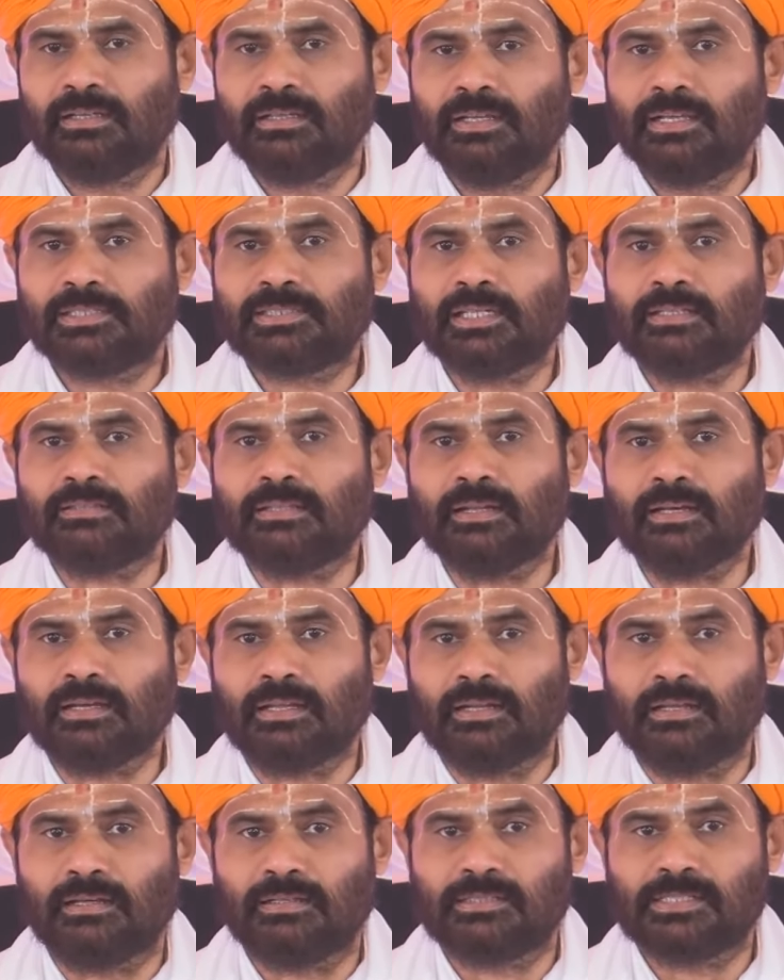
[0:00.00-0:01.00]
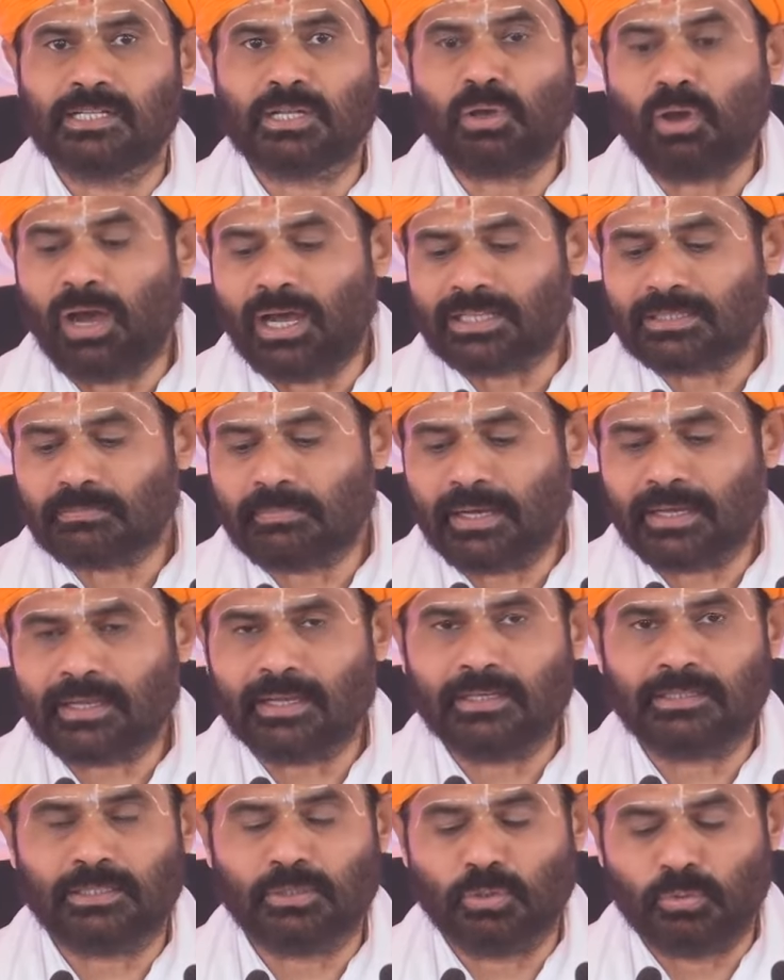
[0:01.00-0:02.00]
ये शत्रुघ्न जिनको आत्मा
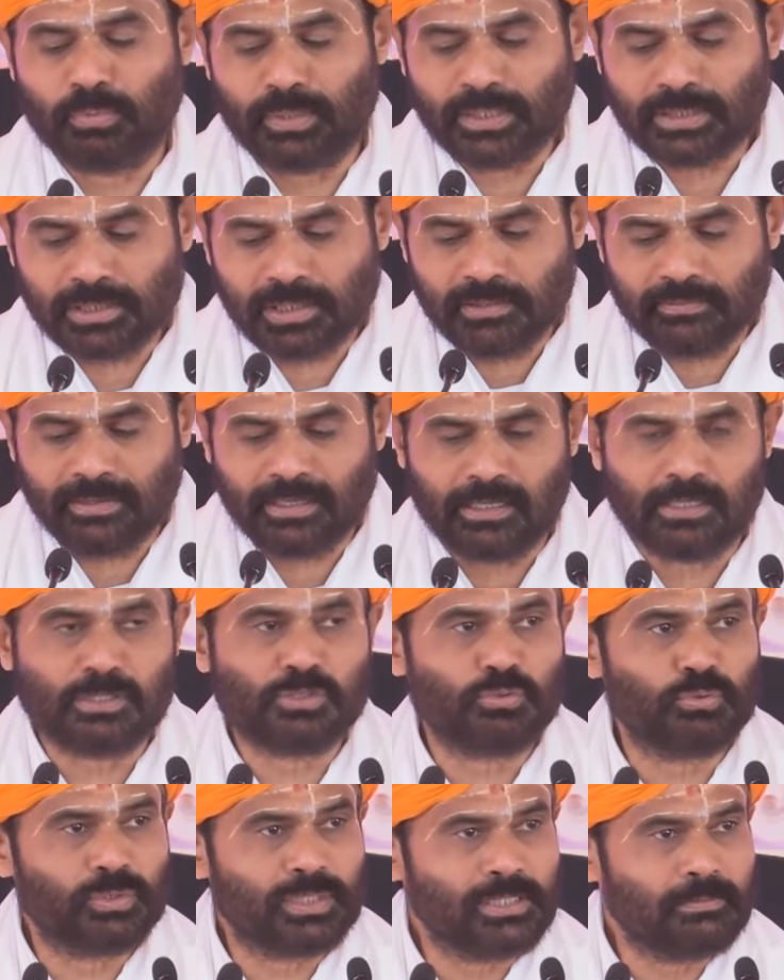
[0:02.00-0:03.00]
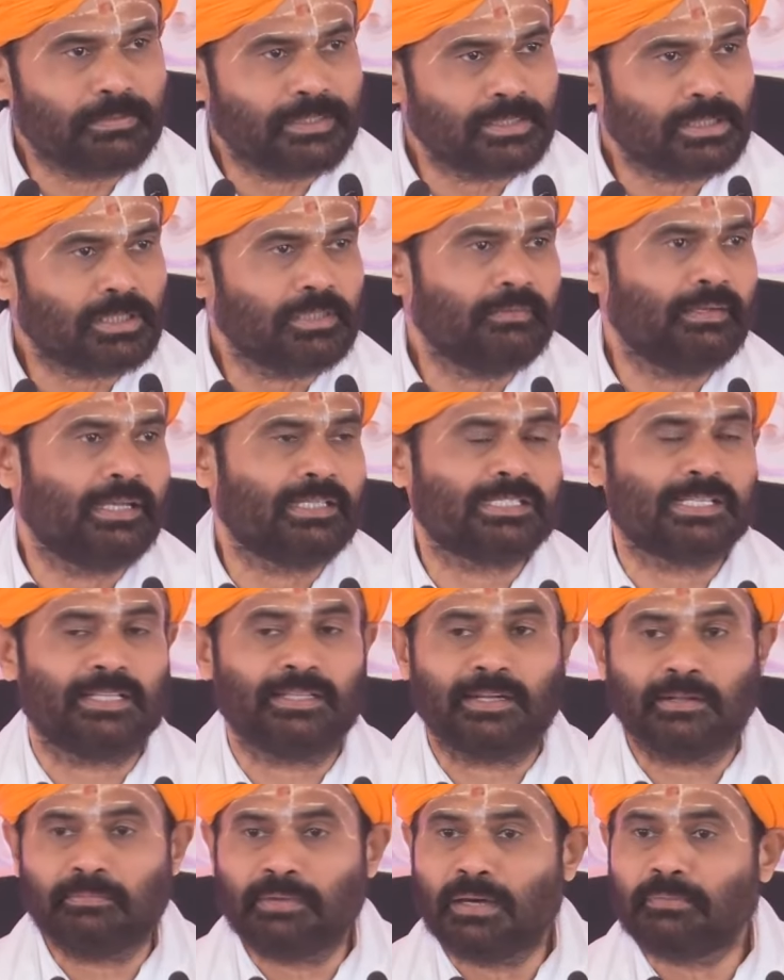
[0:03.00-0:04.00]
कहते हैं वो भी शिव है सूर्य भी शिव है
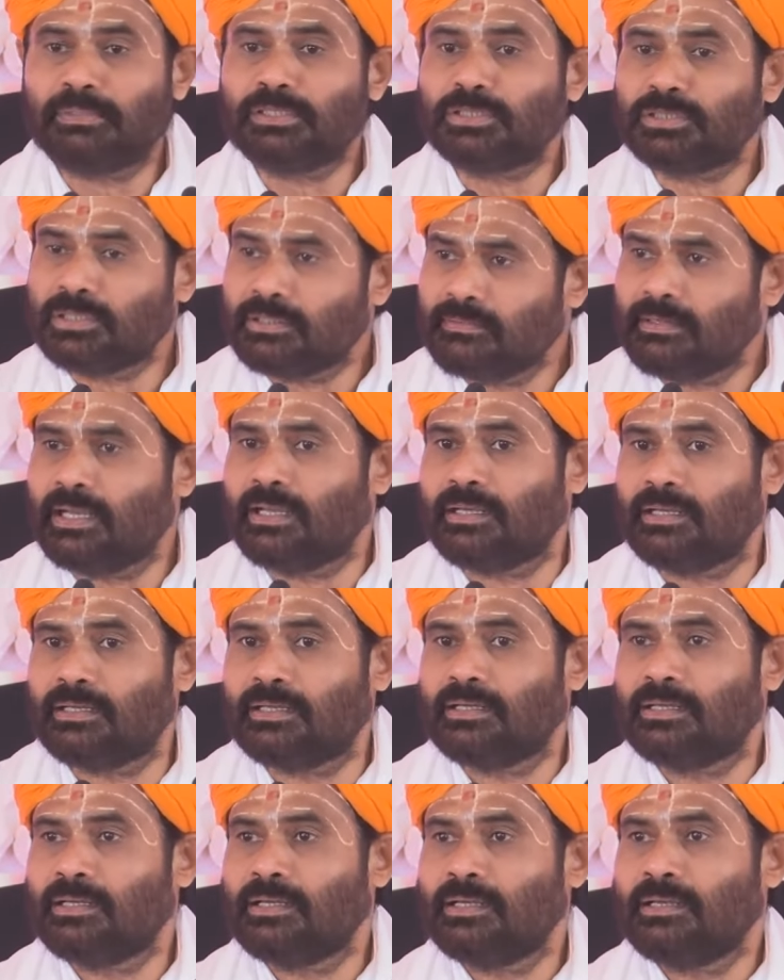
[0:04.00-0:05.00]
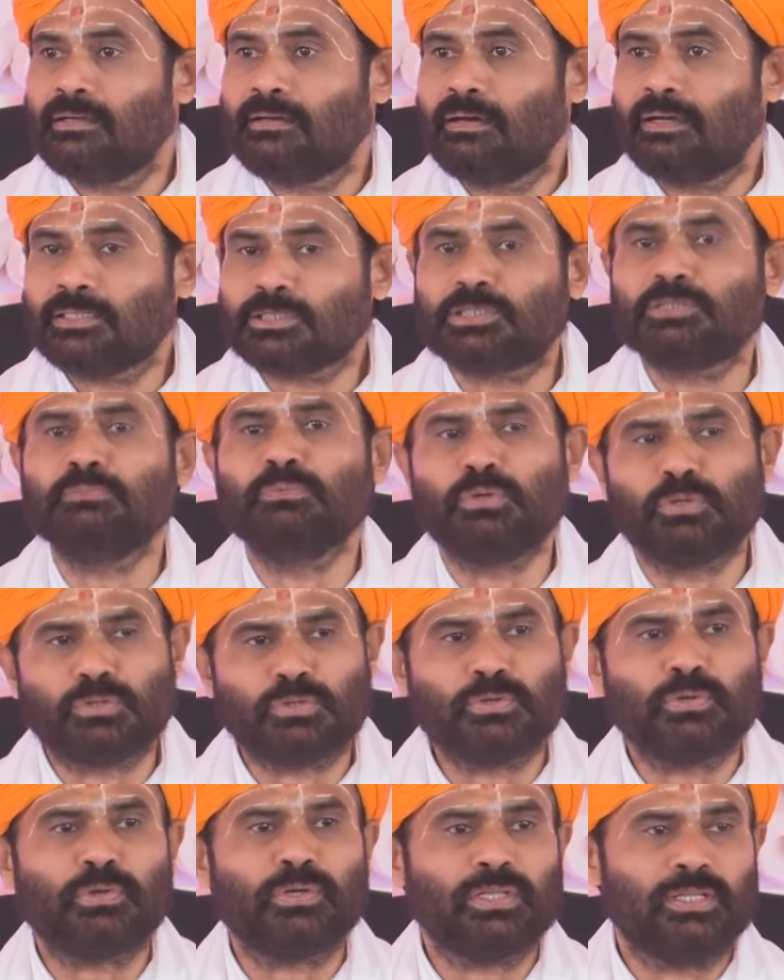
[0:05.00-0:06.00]
चंद्रमा भी शिव है
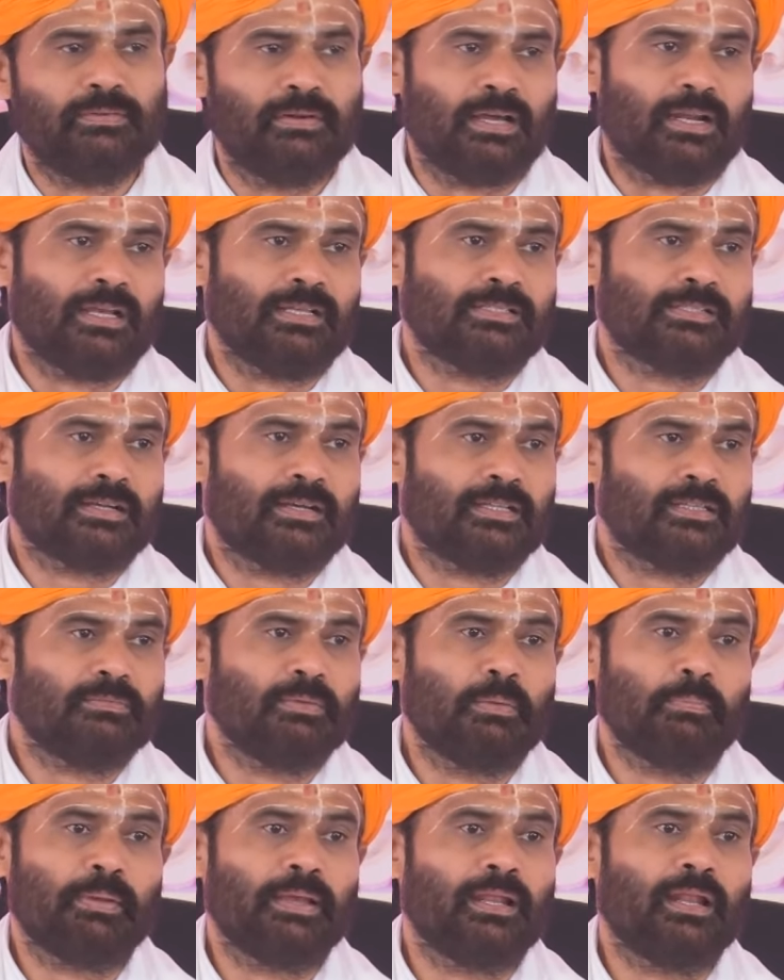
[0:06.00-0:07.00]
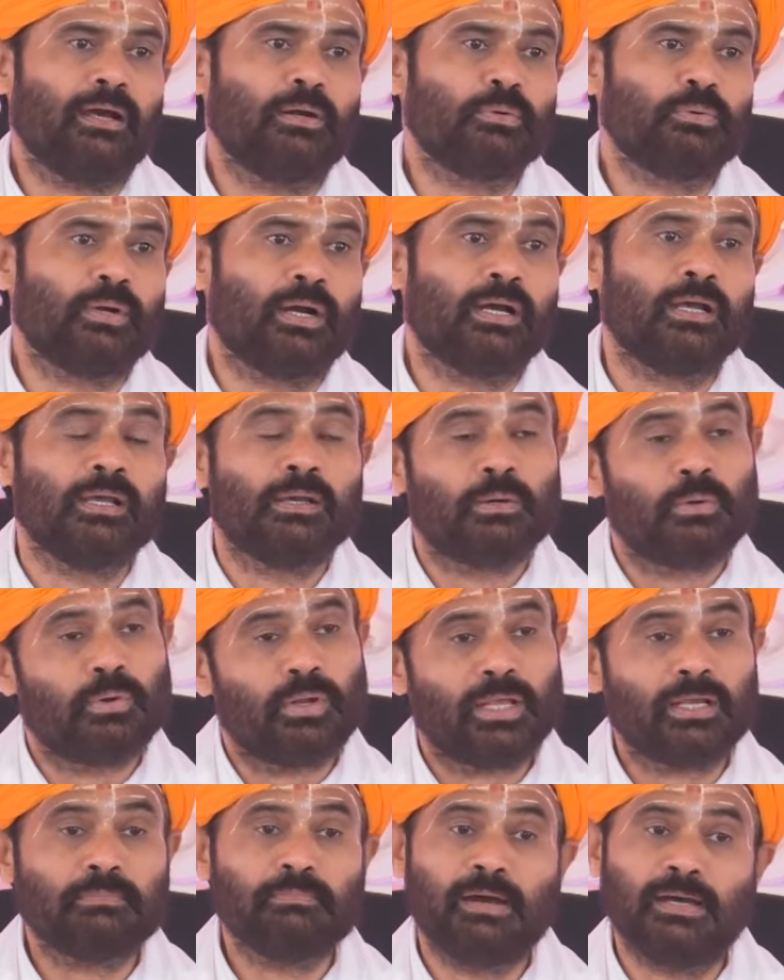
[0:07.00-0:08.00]
अष्टमूर्तियों के द्वारा जगत में फैला हुआ
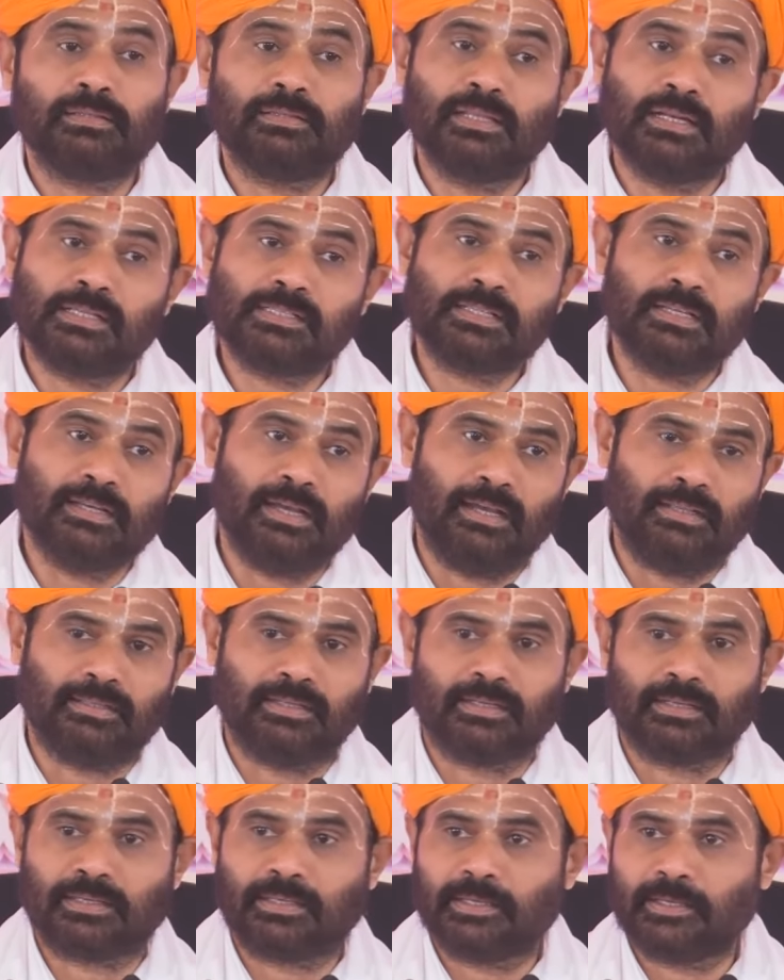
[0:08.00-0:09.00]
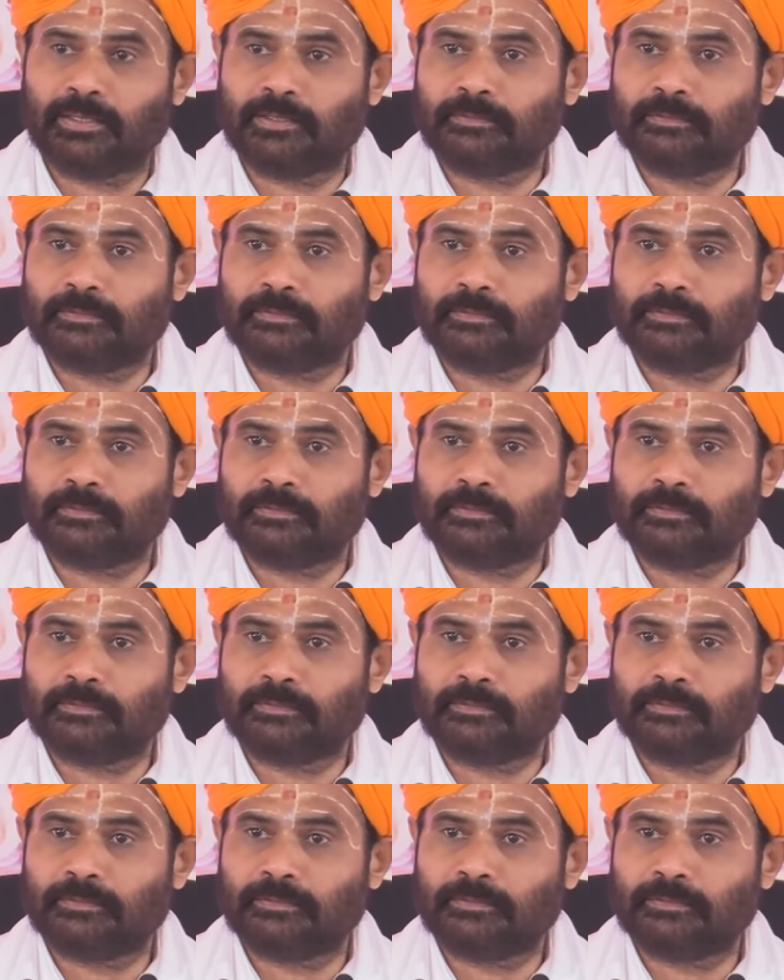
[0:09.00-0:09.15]
और एक बात दिल से याद रखिए